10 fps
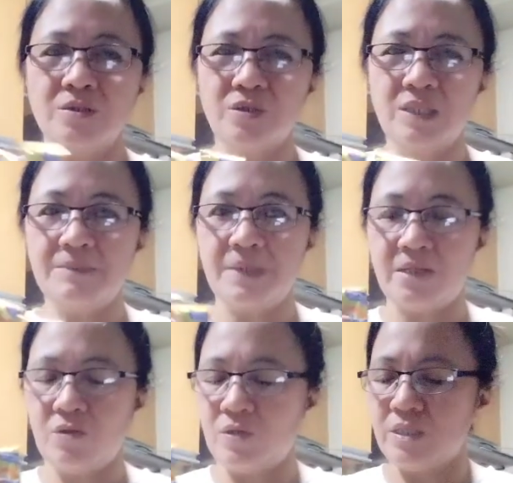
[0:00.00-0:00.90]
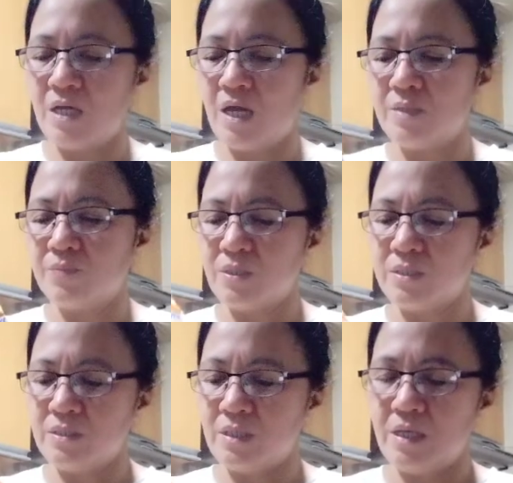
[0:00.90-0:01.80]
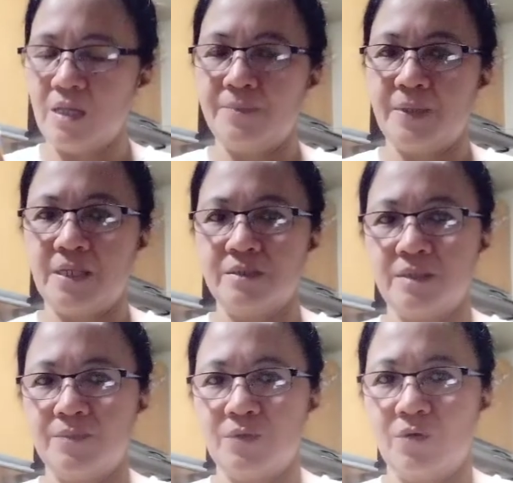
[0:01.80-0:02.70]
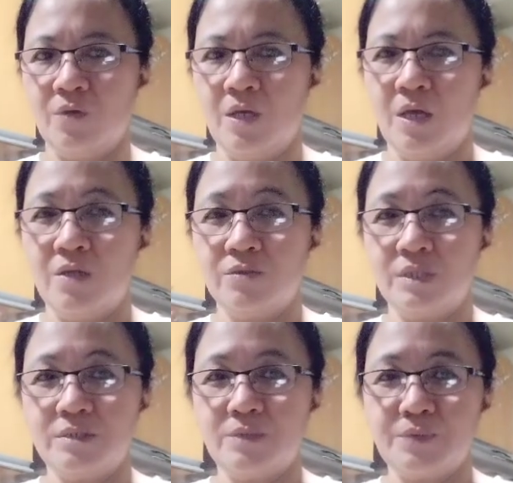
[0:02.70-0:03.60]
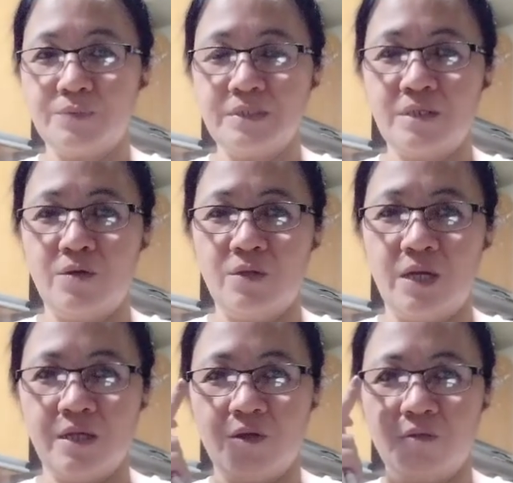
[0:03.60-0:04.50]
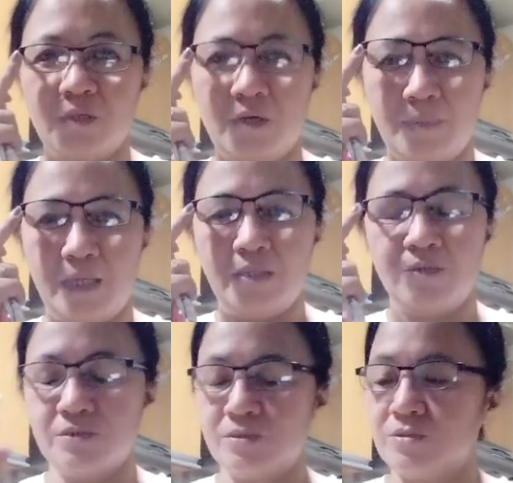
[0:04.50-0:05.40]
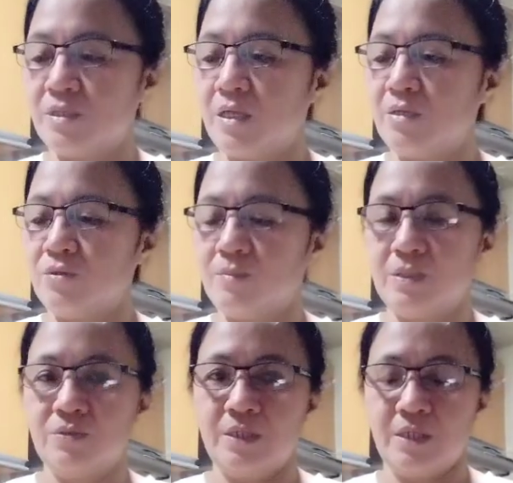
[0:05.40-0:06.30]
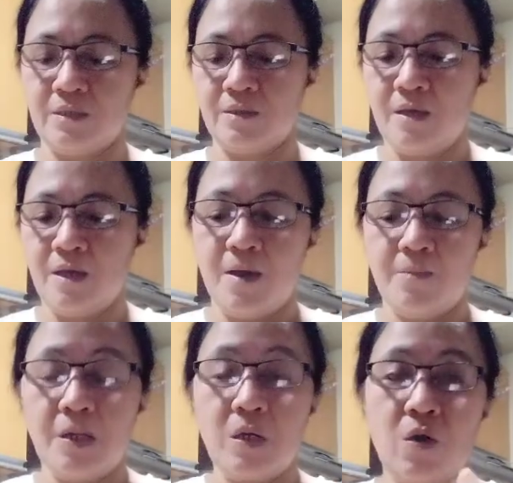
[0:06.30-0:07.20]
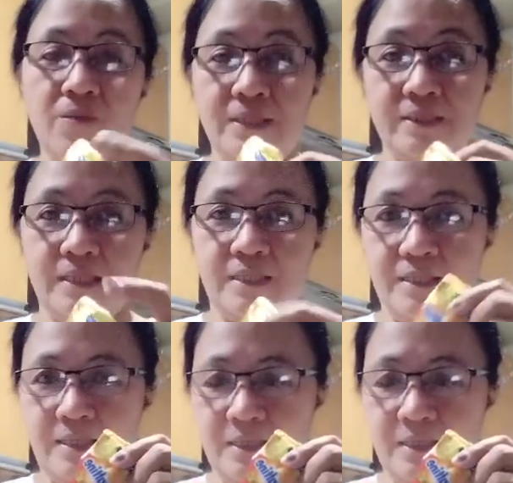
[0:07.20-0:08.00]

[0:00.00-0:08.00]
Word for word: Actually, Milo, hinahanap ko kanina. Kaya lang parang sabi ko, nung nasa probinsya ako, lagi ako naka Milo. So, try ko naman ulit mag-Ovaltine.